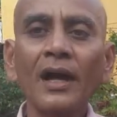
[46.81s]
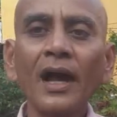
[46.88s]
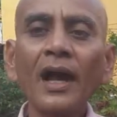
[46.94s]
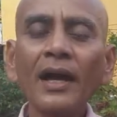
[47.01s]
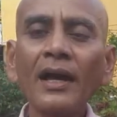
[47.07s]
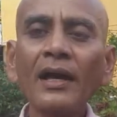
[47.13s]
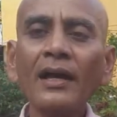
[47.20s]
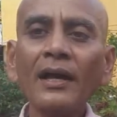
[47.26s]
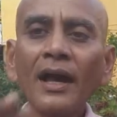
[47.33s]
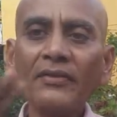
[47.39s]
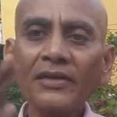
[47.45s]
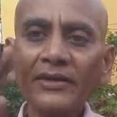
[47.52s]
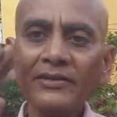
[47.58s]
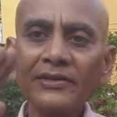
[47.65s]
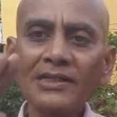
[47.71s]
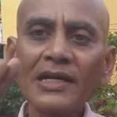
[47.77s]
ஆக
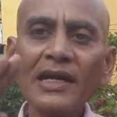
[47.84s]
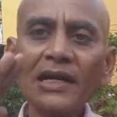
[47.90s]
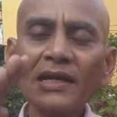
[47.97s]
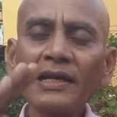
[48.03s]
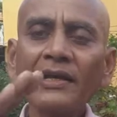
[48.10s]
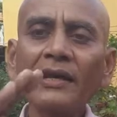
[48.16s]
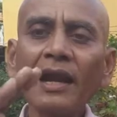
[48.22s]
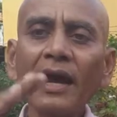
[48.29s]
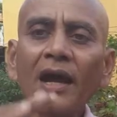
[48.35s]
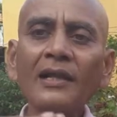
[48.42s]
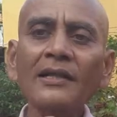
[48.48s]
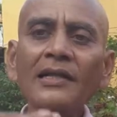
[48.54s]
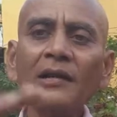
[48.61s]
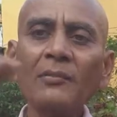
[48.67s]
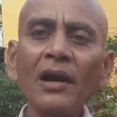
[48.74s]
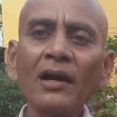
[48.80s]
அந்த ஜீரநீர்
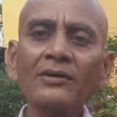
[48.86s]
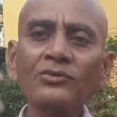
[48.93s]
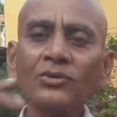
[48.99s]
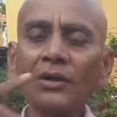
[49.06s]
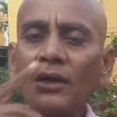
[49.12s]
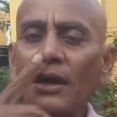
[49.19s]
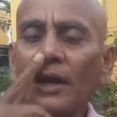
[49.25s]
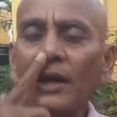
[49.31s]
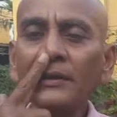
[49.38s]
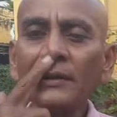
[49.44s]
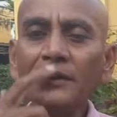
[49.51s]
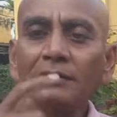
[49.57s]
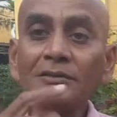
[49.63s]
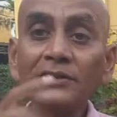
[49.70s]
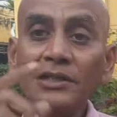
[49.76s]
அதிகமாக சுர அதி